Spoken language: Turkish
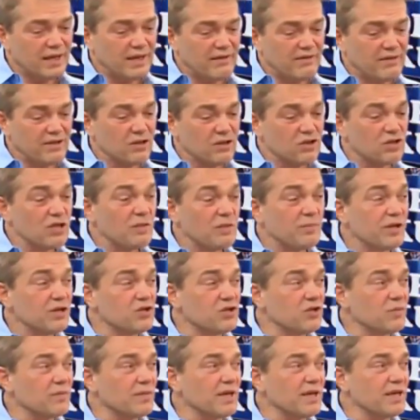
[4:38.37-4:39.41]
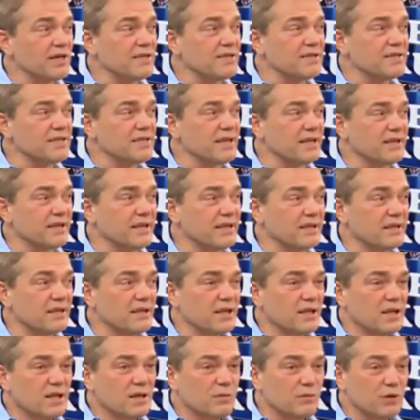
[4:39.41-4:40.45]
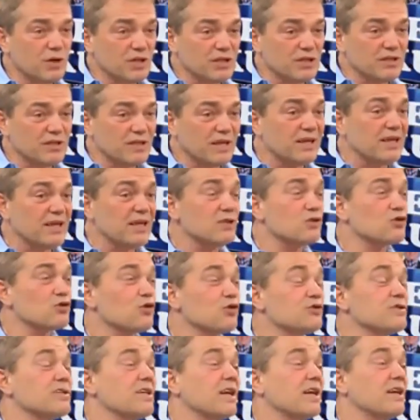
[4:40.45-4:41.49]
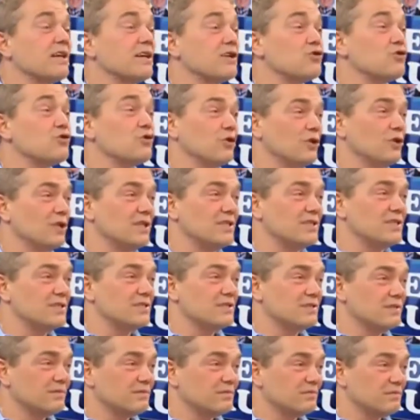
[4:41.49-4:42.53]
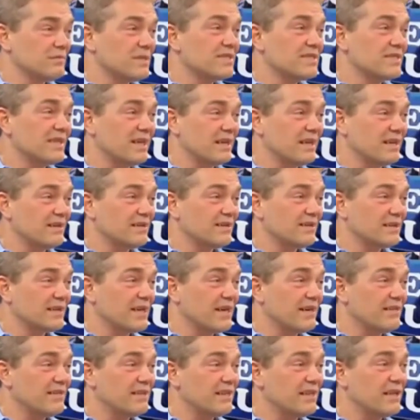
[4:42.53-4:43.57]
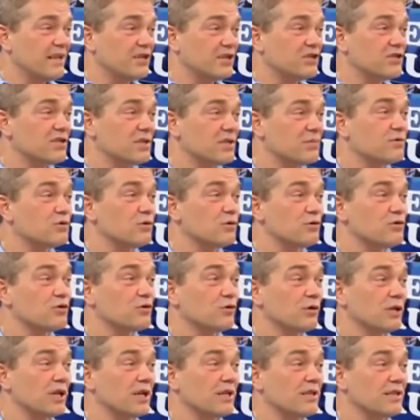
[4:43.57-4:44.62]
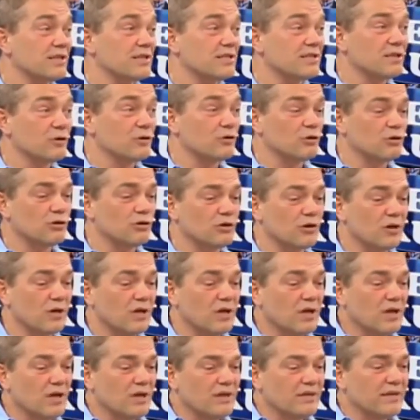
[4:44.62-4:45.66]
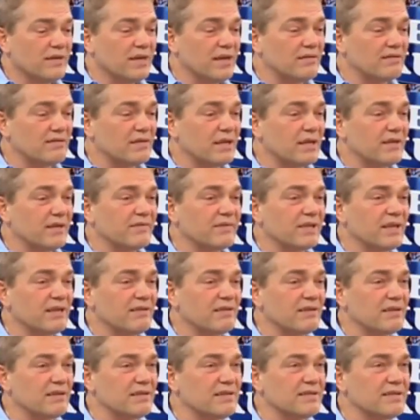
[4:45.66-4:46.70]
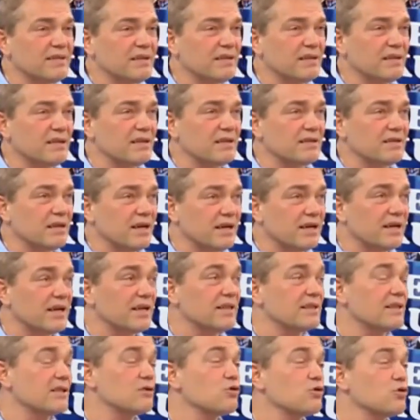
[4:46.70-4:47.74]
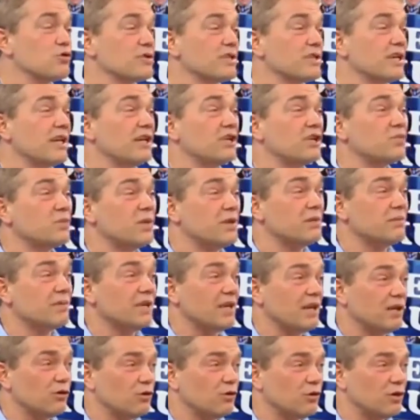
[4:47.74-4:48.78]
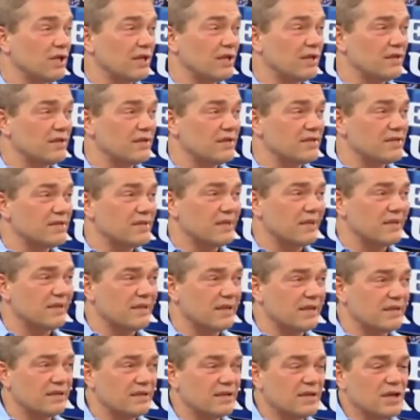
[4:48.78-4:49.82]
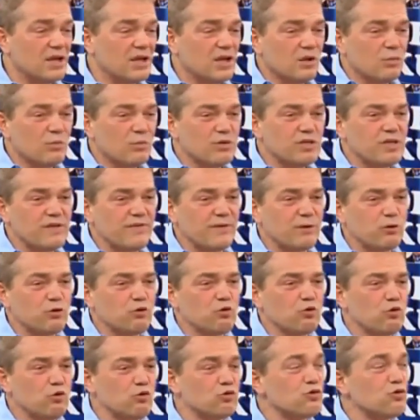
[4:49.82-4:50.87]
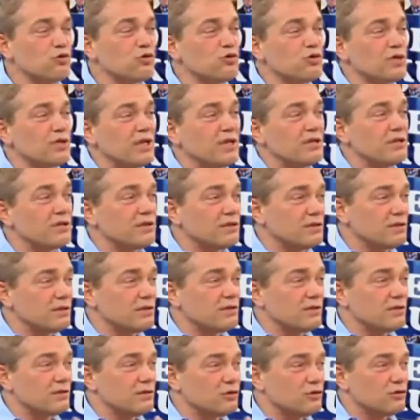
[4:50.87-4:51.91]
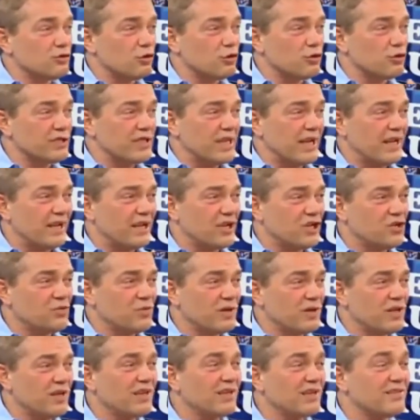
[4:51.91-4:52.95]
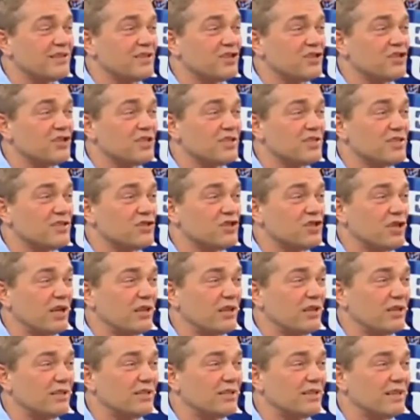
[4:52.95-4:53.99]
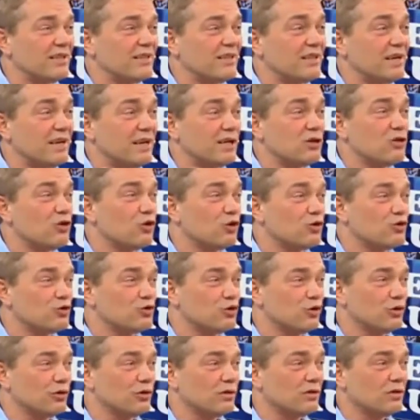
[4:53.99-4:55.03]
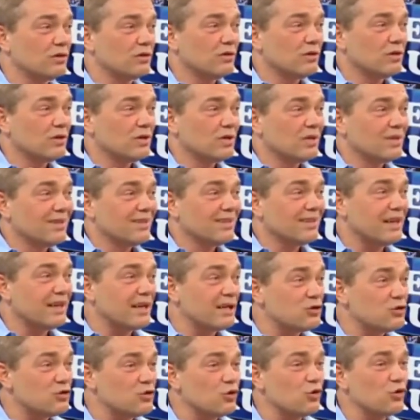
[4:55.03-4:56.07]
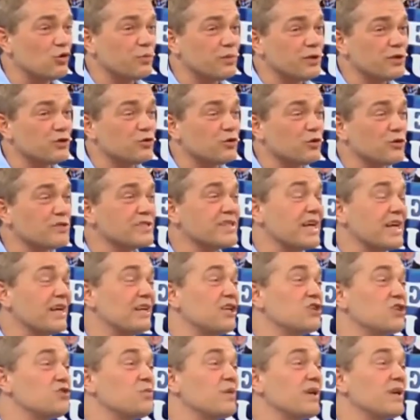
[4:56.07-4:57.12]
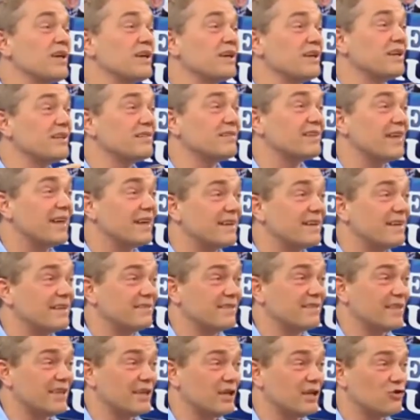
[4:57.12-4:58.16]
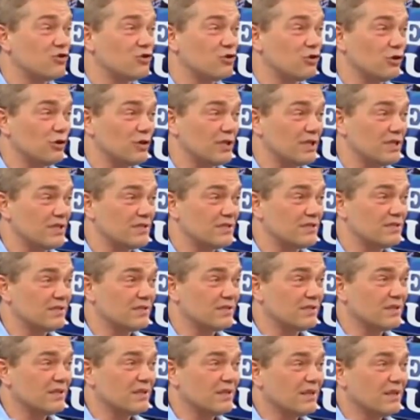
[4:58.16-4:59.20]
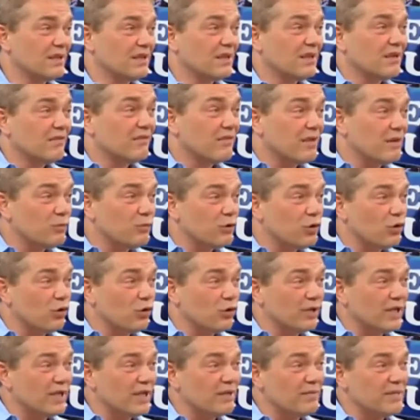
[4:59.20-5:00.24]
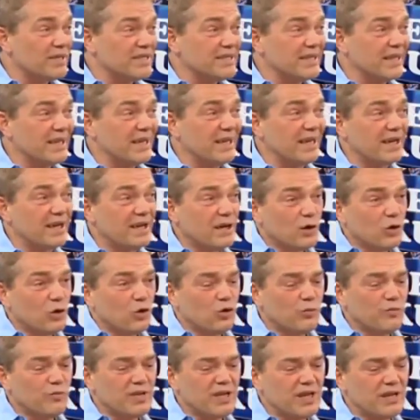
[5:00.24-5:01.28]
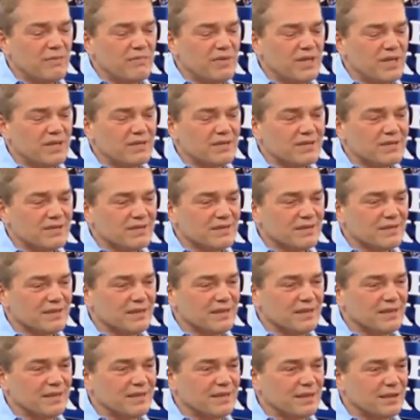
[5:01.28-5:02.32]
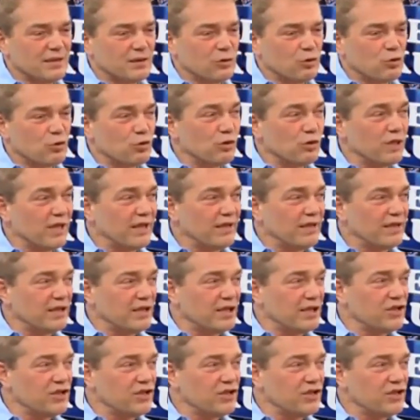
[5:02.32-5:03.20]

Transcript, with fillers: evin dışına pek çıkmayan insanlar e, burada daha rahat sosyalleşiyorlar mesela. kendiler açısından psikolojik olarak destek oluyor. Diğer taraftan insanlarla daha rahat da sosyalleşme imkanı olan insanlar bu sefer o yüz yüze sosyalleşmenin getireceği sıcaklıktan daha yoksun daha soğuk bir sosyalleşmeyi internette yaşıyorlar. Anladım. Ve bu onlara mesela o birebir e, kurulan